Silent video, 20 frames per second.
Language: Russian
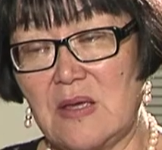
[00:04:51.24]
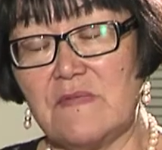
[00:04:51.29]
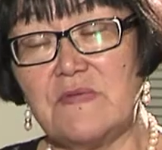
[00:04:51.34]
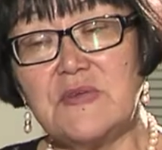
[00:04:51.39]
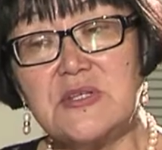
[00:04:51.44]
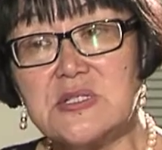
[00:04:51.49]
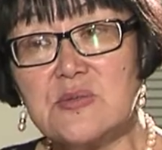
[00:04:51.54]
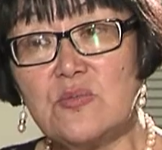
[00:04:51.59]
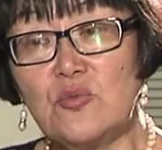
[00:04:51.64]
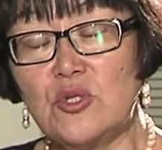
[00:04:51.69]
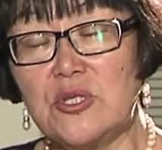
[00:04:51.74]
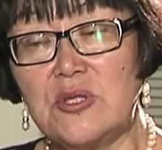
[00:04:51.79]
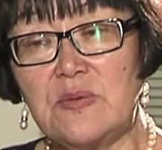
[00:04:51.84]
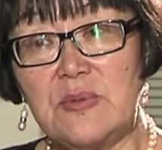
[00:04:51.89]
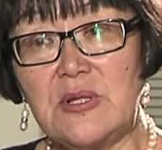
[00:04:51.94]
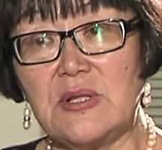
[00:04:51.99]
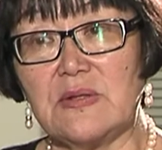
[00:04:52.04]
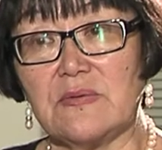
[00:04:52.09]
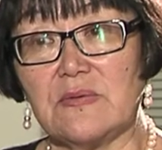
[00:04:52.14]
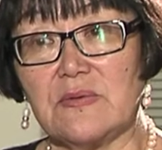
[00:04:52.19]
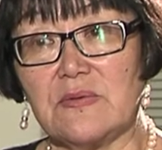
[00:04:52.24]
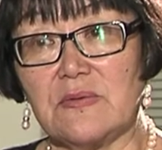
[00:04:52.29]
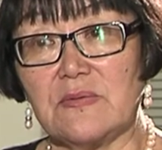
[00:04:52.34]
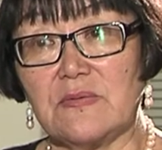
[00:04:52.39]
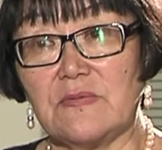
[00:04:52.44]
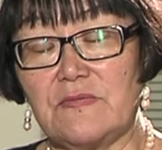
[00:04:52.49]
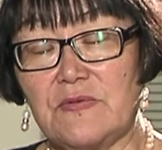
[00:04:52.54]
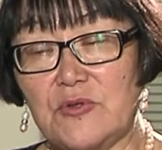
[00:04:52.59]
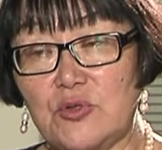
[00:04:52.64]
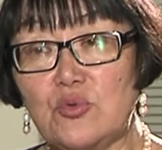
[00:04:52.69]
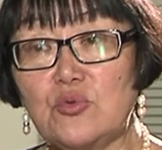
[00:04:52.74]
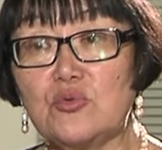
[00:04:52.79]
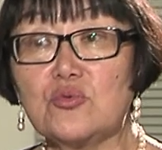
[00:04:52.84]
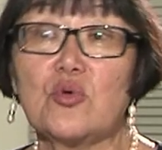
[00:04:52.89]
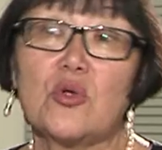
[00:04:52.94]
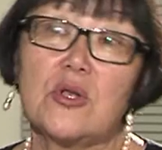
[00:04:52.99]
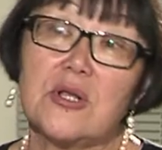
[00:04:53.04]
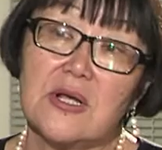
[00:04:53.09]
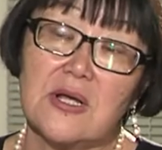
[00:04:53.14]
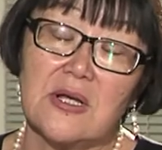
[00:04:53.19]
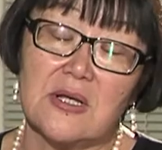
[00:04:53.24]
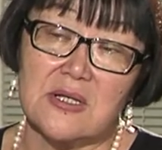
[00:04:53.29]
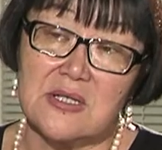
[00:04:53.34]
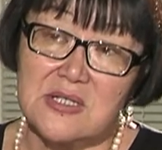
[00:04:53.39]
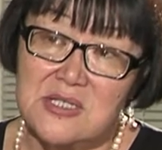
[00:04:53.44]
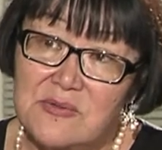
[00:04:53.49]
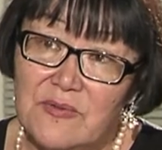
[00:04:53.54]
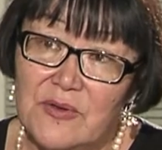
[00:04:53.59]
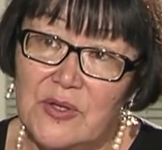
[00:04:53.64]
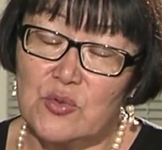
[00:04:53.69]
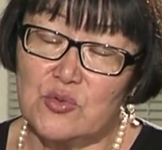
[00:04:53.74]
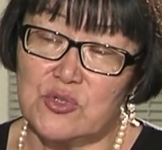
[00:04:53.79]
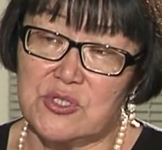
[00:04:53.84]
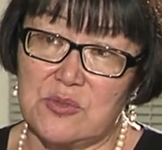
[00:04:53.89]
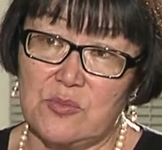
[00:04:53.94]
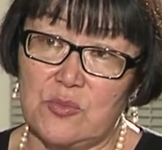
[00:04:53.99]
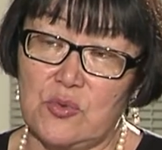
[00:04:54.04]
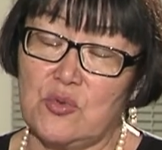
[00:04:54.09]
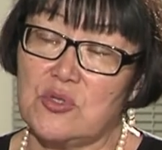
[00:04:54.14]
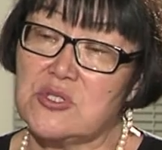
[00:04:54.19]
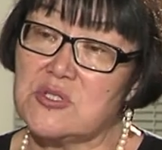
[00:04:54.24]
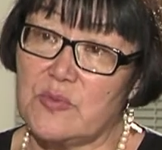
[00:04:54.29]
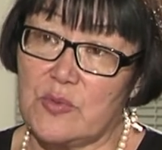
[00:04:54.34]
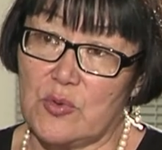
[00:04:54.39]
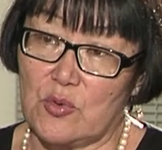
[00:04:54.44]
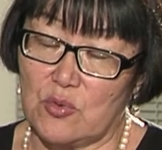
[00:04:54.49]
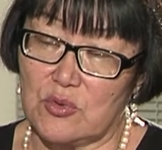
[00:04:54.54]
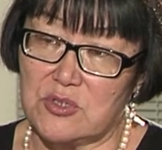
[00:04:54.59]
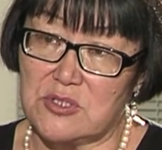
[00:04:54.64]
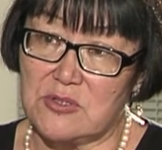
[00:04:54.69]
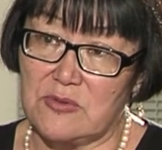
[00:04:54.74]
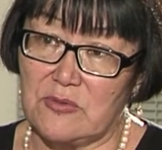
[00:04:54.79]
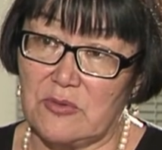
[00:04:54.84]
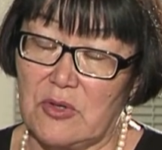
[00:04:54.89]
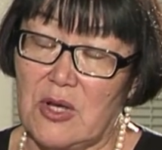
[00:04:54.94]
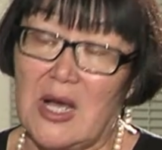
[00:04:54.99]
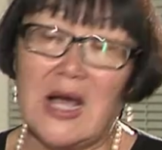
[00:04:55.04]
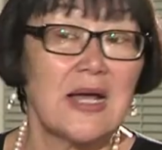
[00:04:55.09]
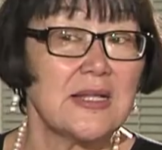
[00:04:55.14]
Видимо, он имел ведут только свою семью и своих родственников.